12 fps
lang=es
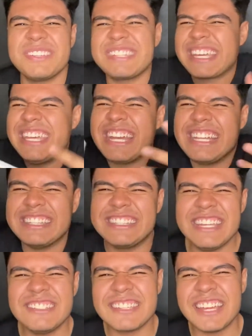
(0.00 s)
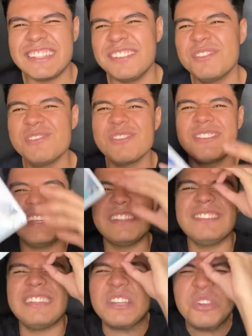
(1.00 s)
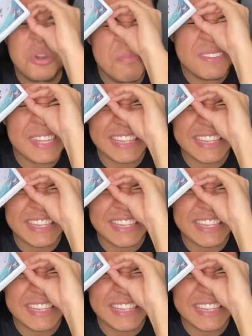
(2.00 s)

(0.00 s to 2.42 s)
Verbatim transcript: y está gigantesca, tiene unos dientes enormes que